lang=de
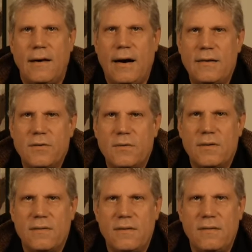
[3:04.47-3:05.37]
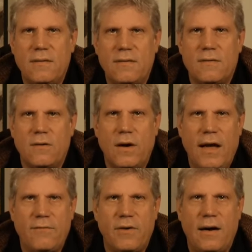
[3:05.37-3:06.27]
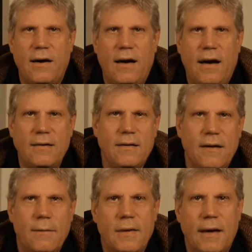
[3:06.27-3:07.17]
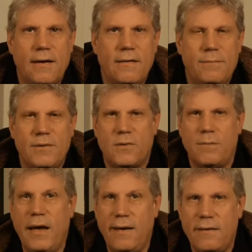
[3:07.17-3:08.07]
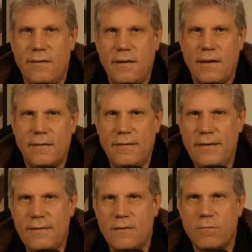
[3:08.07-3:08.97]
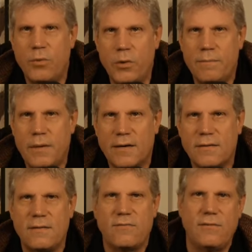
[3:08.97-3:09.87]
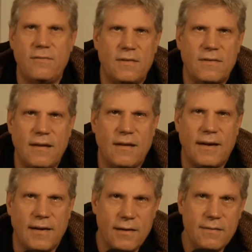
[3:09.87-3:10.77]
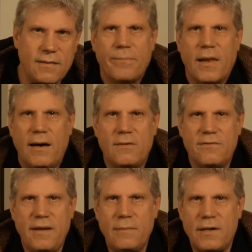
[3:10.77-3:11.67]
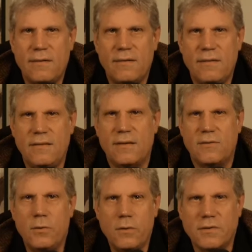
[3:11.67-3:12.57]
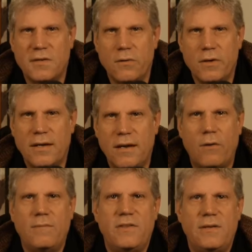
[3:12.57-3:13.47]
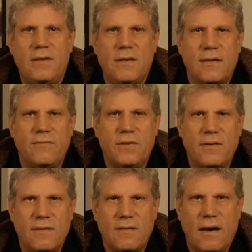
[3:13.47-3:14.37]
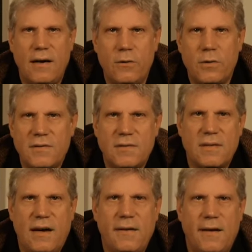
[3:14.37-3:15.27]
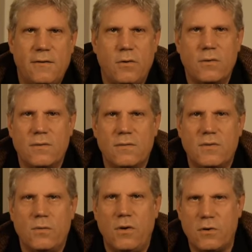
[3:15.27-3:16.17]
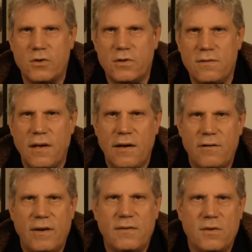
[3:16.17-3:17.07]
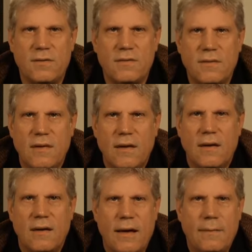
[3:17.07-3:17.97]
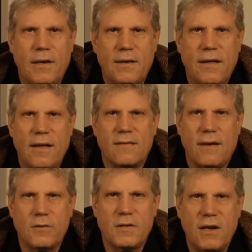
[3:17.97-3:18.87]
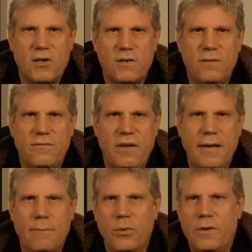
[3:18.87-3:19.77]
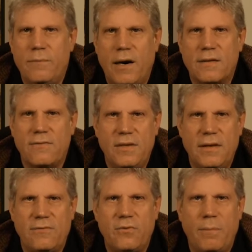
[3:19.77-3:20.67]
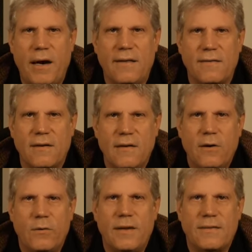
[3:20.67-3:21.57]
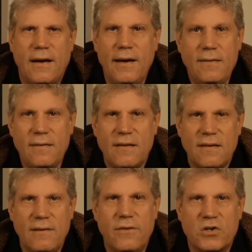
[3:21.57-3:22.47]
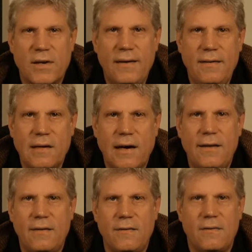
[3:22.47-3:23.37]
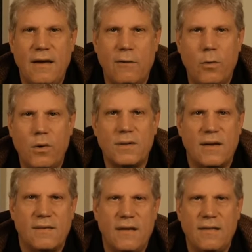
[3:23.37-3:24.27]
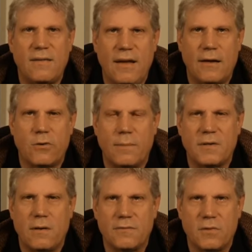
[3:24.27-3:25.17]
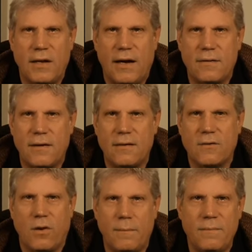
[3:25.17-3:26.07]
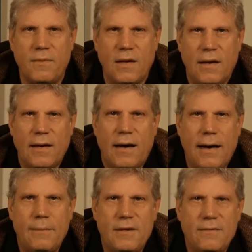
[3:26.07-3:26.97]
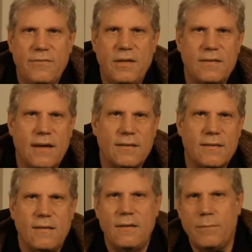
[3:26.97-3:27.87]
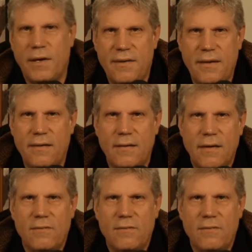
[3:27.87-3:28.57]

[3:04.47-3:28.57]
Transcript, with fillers: Also sind es noch etwa anderthalb Jahre bis zum Ende dieses Bullenmarktes, wenn es denn einer ist. Also wenn man dieser Zyklustheorie glauben will, dann wird es allerhöchste Zeit, ein Token zu launchen, weil sonst kann man erst auscashen, wenn der Bullenmarkt wieder vorbei ist. Und das heißt, die Wahrscheinlichkeit ist sehr hoch, dass jetzt Airdrops auf Solana kommen, aber wie gesagt, nicht mein Ding.